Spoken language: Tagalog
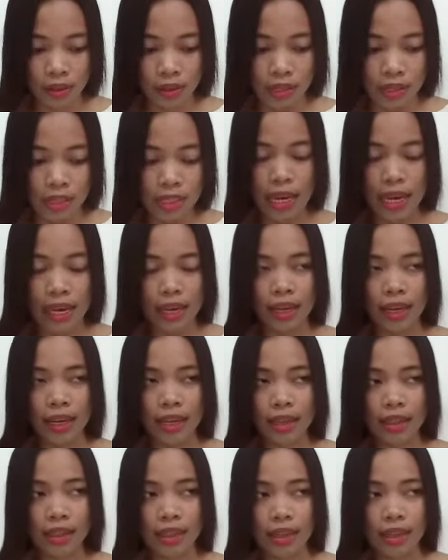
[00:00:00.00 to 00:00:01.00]

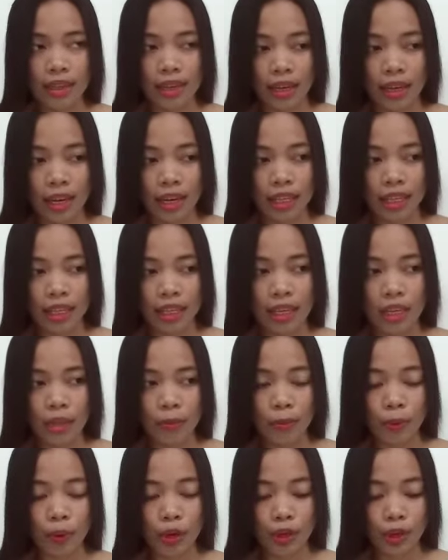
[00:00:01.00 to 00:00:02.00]
Second, hindi rin
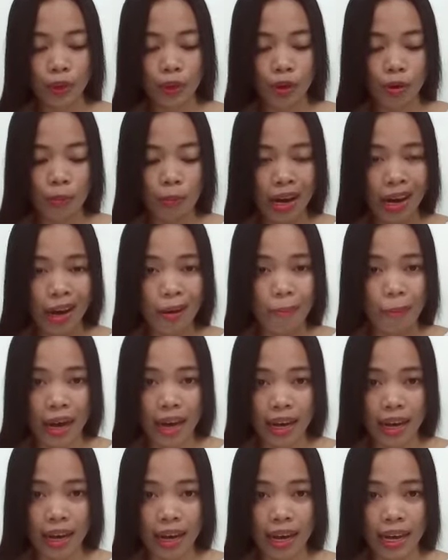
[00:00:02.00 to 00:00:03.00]
po ito yung mga
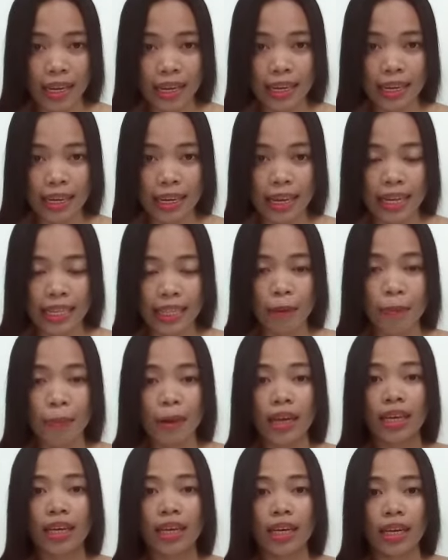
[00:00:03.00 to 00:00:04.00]
bagay na
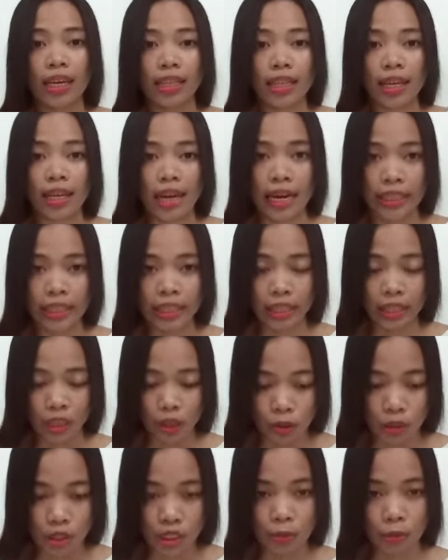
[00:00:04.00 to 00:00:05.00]
makikita natin
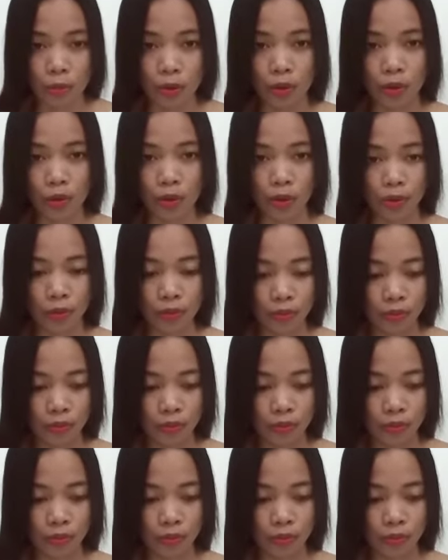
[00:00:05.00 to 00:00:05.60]
dito sa mundo.